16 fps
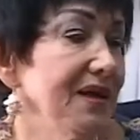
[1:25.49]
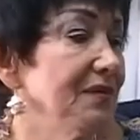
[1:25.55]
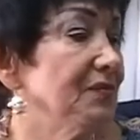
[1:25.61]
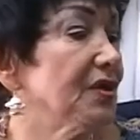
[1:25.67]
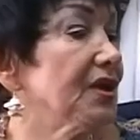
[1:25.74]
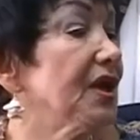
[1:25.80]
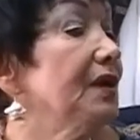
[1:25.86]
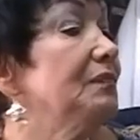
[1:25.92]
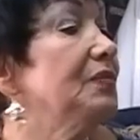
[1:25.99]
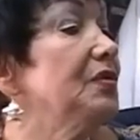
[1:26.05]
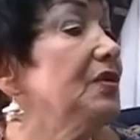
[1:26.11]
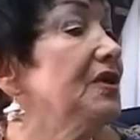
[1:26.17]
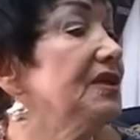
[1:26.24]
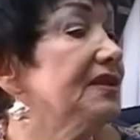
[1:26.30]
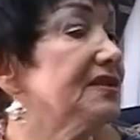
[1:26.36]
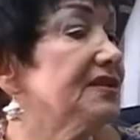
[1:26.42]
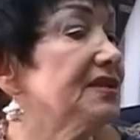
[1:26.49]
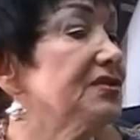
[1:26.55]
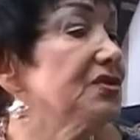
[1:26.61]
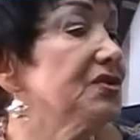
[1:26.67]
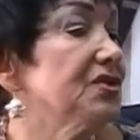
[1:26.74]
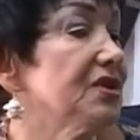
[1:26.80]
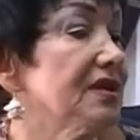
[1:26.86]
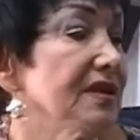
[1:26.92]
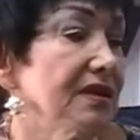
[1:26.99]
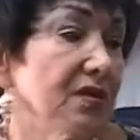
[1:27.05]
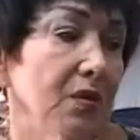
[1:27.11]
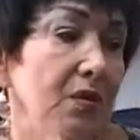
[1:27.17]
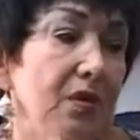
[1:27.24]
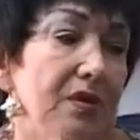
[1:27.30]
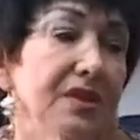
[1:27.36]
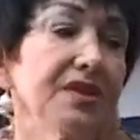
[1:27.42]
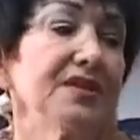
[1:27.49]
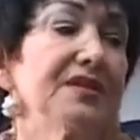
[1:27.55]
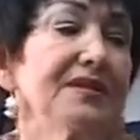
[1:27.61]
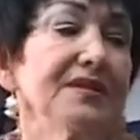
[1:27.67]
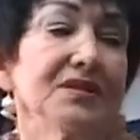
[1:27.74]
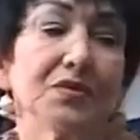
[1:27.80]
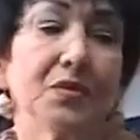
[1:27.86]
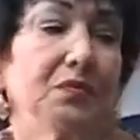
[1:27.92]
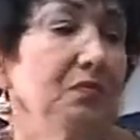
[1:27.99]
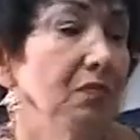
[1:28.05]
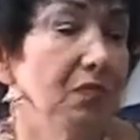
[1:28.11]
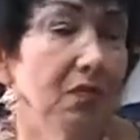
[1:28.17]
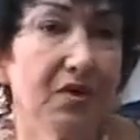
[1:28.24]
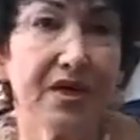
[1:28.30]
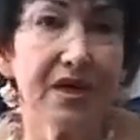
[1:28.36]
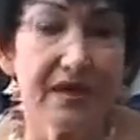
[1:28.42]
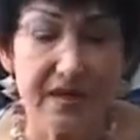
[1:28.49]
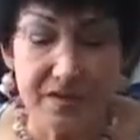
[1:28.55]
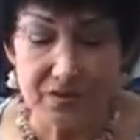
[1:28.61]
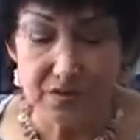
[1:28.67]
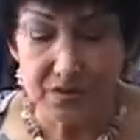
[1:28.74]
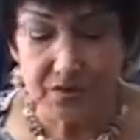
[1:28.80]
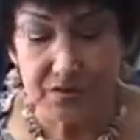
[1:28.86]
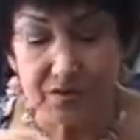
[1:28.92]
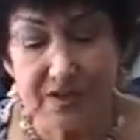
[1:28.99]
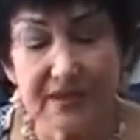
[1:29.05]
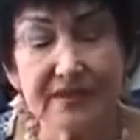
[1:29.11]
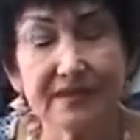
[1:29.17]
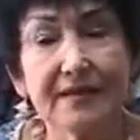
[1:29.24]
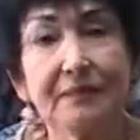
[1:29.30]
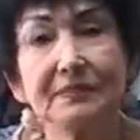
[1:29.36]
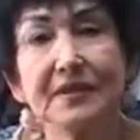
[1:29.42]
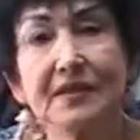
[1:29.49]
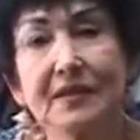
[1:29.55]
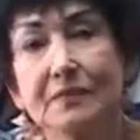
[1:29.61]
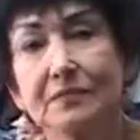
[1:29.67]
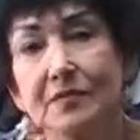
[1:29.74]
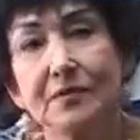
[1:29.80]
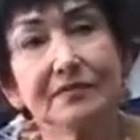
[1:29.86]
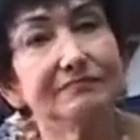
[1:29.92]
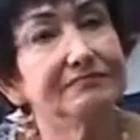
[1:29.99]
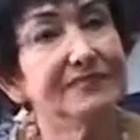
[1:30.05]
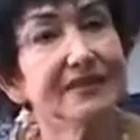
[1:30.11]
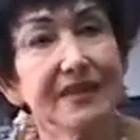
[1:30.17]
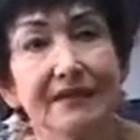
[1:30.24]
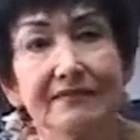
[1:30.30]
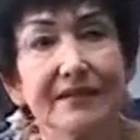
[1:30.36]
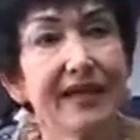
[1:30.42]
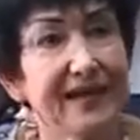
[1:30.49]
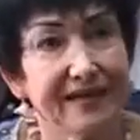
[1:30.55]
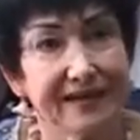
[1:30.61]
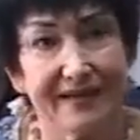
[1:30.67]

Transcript: Por ejemplo, estos Red Cornish son muy cariñosos. Esta Peter Bull, ni hablar.